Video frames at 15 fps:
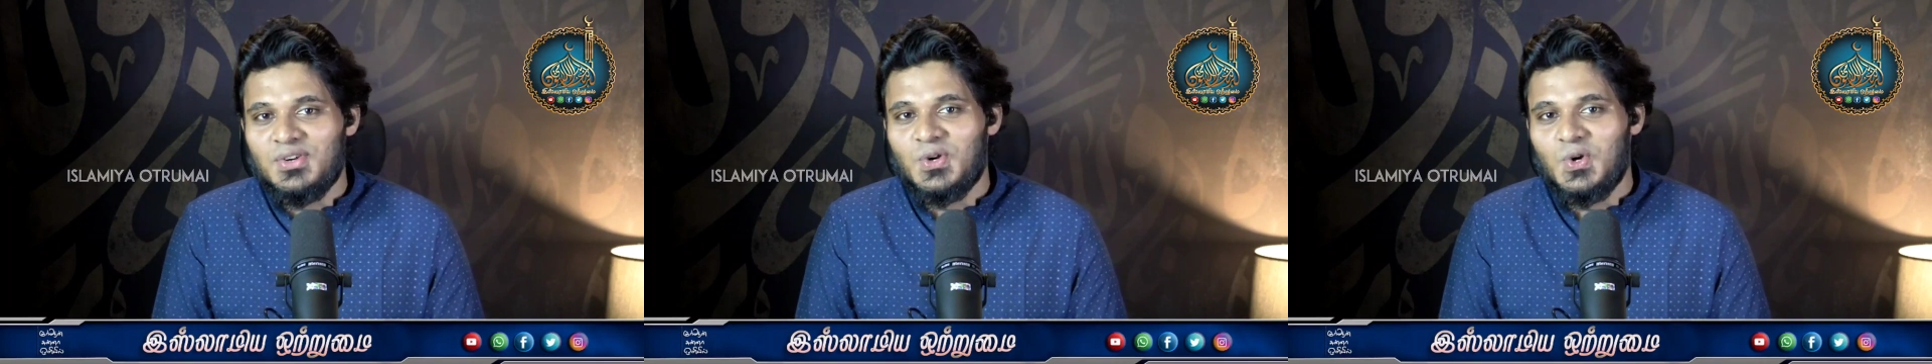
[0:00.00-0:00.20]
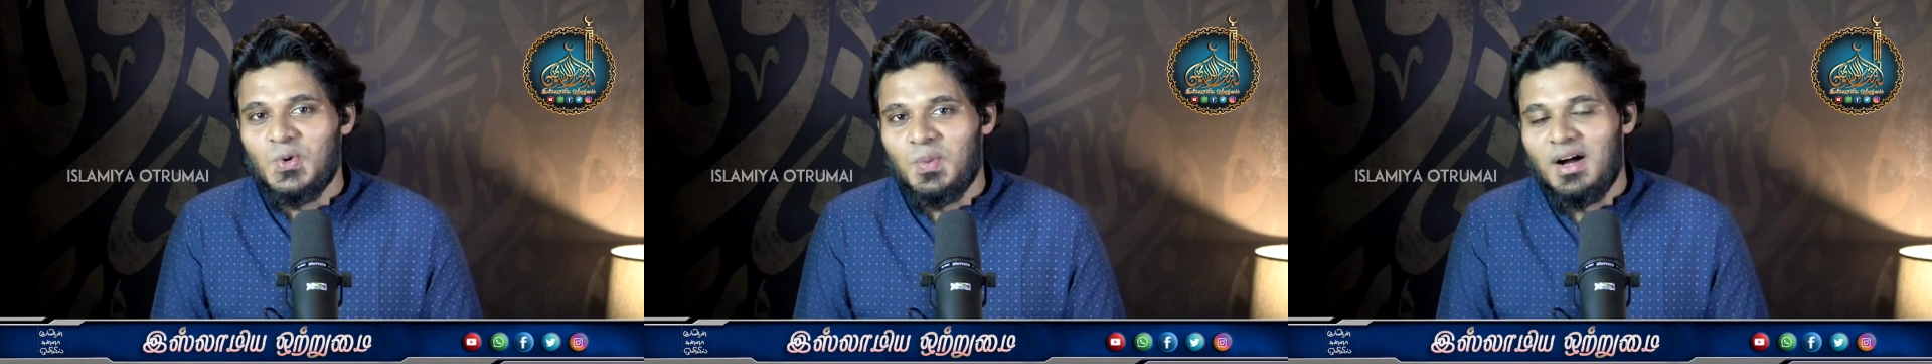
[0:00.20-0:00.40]

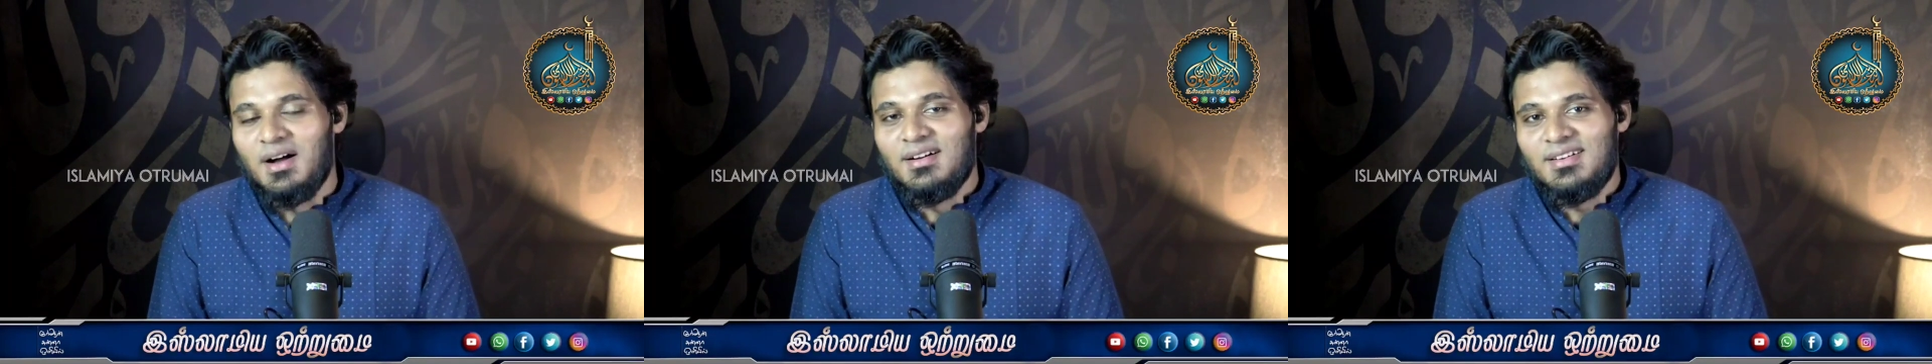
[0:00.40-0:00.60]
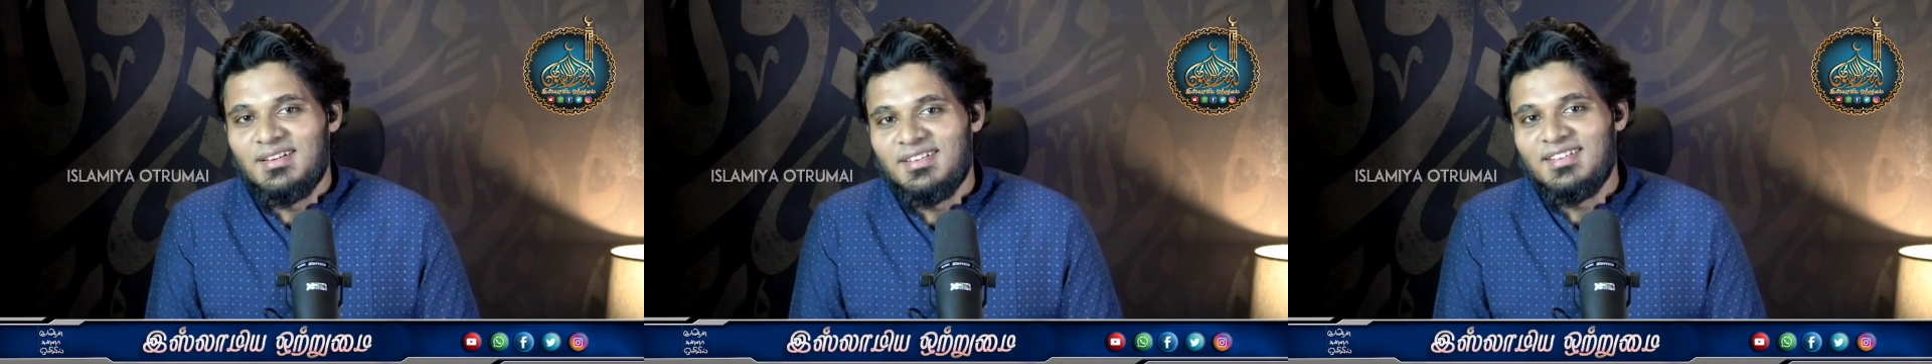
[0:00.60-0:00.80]
இருக்குமா
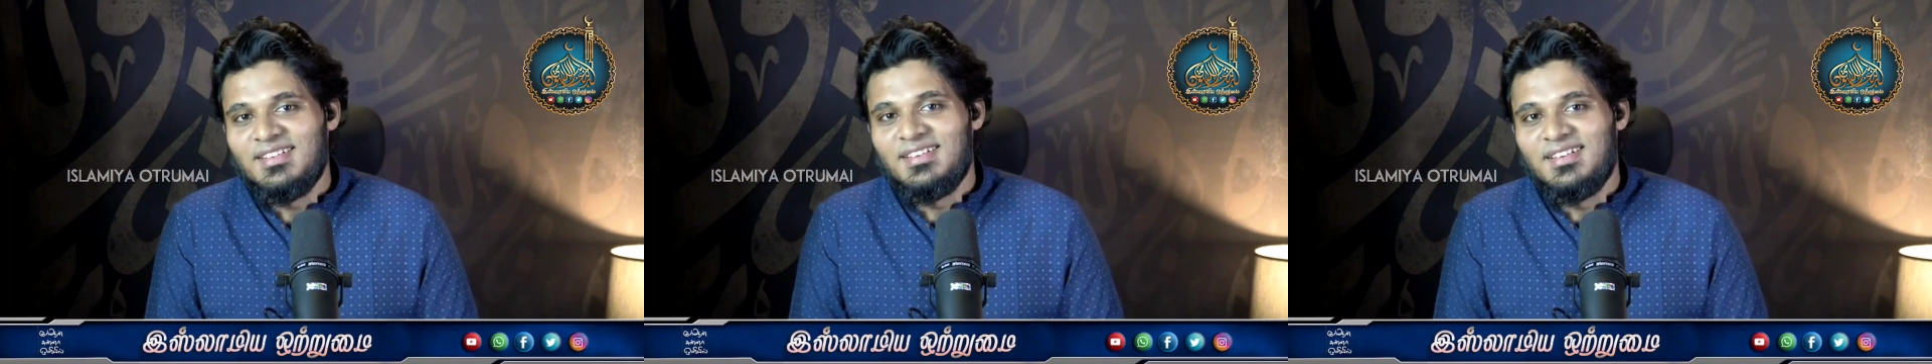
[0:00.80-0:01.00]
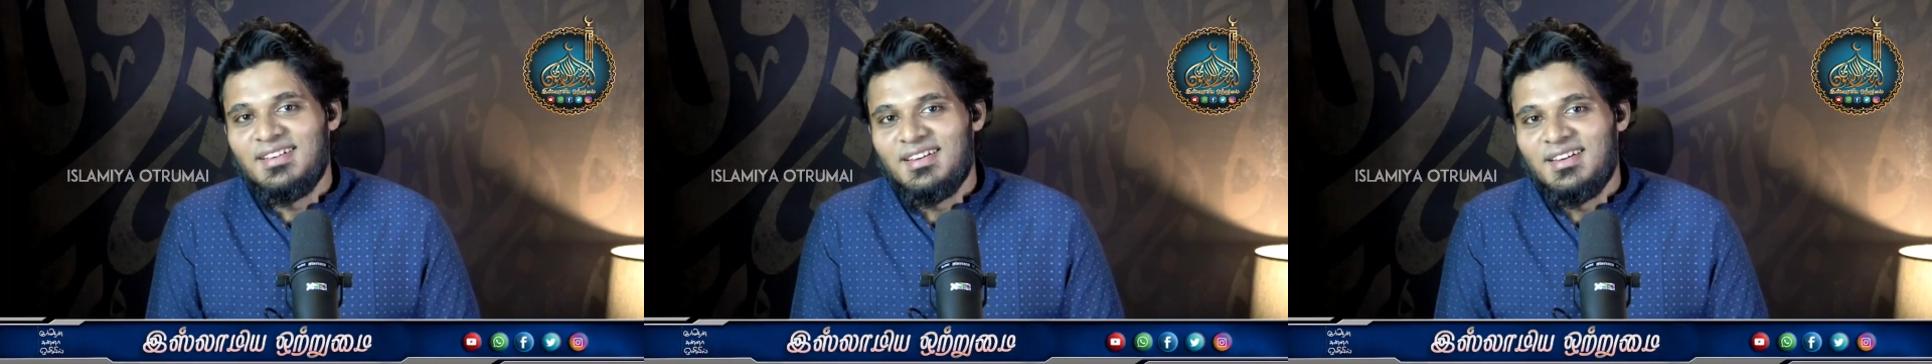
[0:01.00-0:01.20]

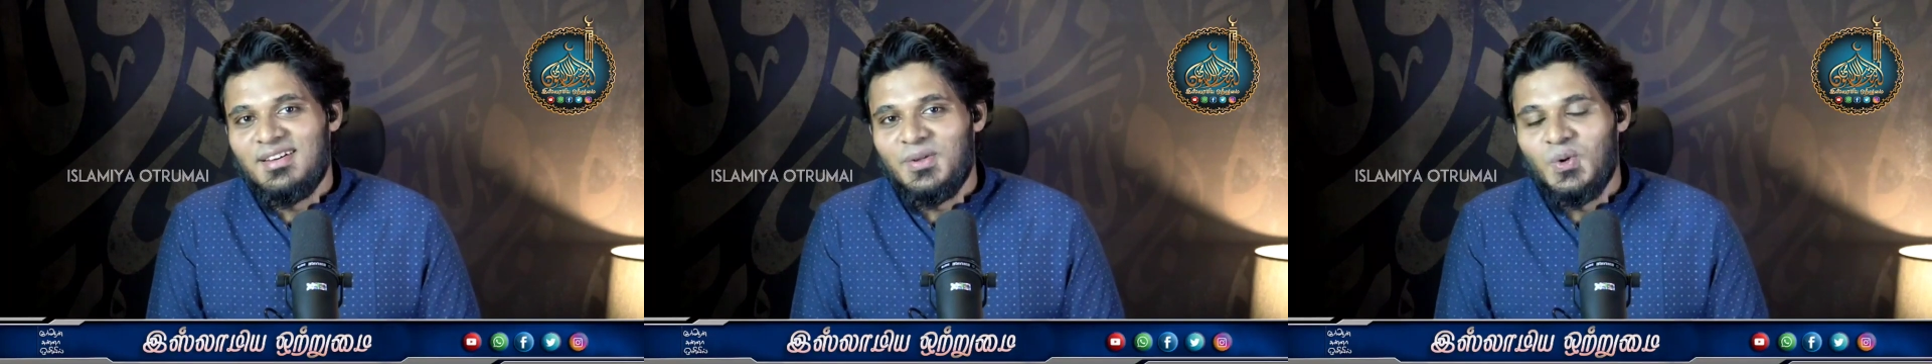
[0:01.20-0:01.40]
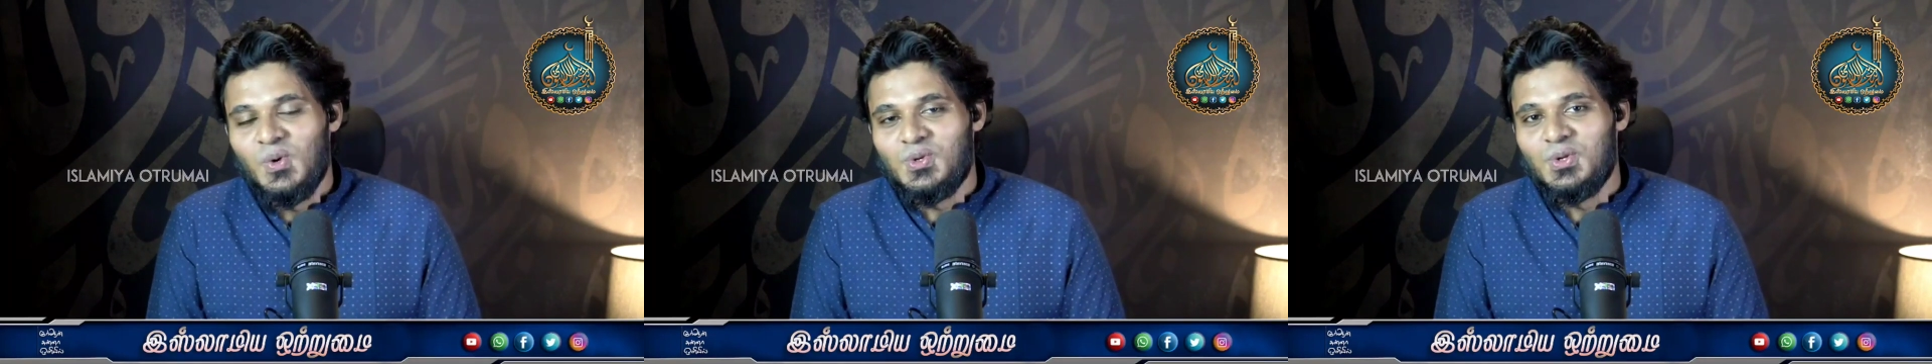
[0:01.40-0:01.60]

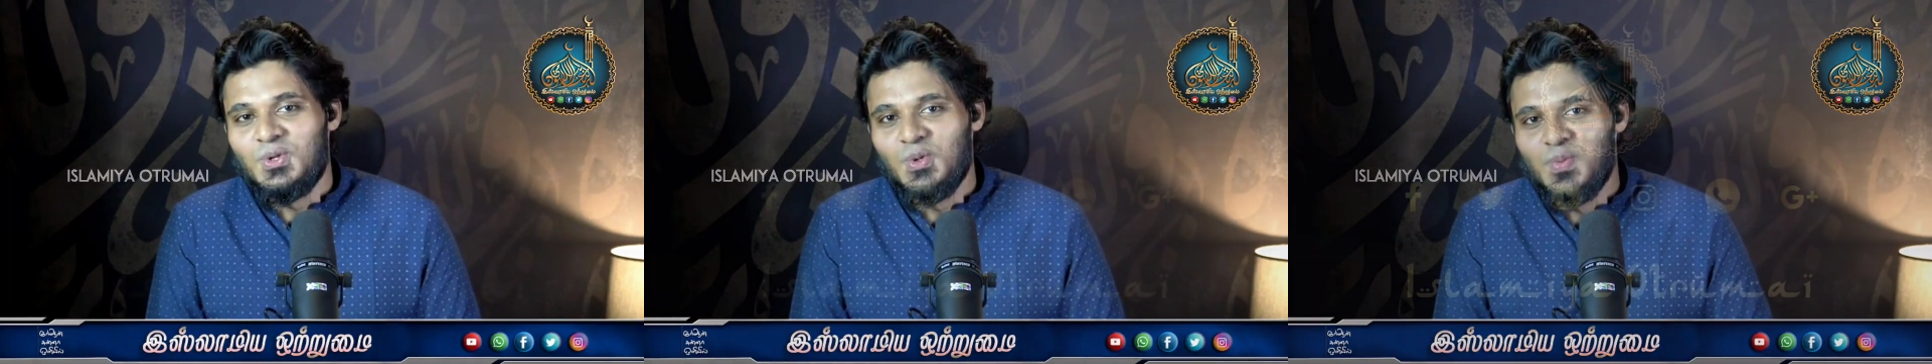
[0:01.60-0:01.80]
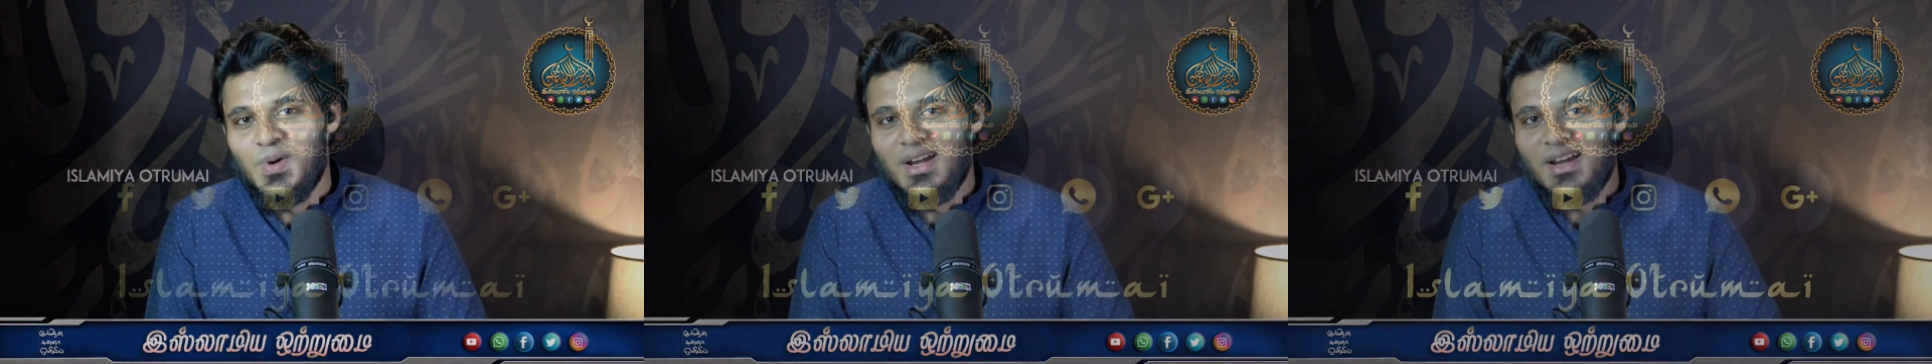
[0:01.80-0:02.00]
யோசித்து